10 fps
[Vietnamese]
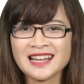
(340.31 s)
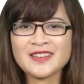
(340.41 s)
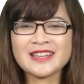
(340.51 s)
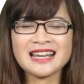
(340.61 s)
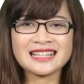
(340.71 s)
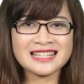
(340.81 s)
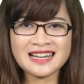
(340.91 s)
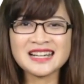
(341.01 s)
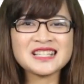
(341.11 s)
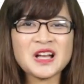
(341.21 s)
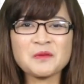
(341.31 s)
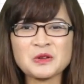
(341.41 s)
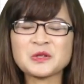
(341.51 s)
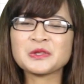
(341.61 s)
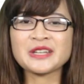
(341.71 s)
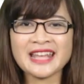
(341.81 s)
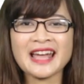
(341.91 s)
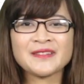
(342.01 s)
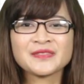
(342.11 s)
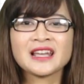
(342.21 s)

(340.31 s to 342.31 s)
Lưu ý là chỉ hơi tròn một chút thôi nha.